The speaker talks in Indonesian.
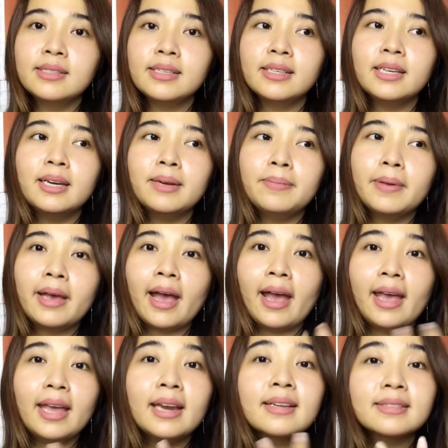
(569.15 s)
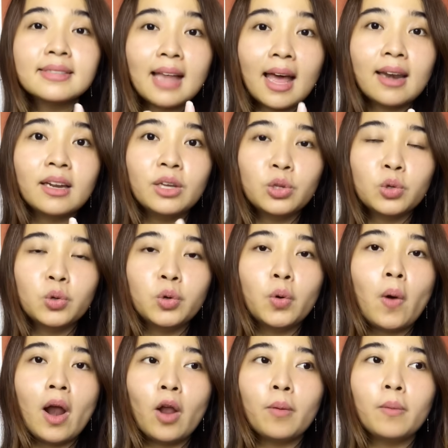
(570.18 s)
jadi lebih kayak instan
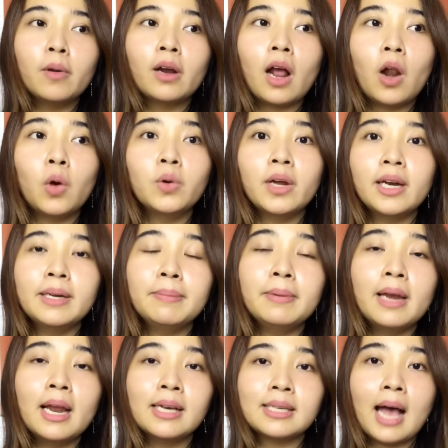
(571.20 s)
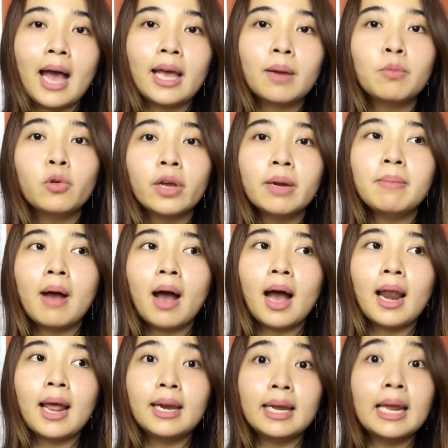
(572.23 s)
gitu walaupun kalau udah dibilas air mungkin
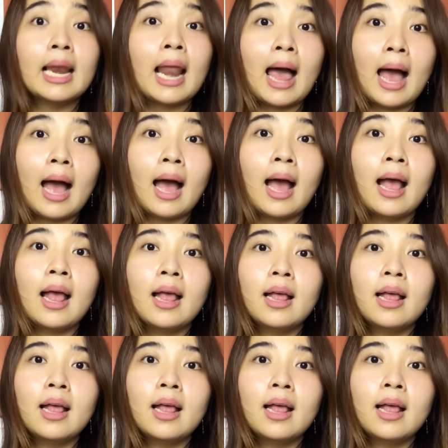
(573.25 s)
bakalan hilang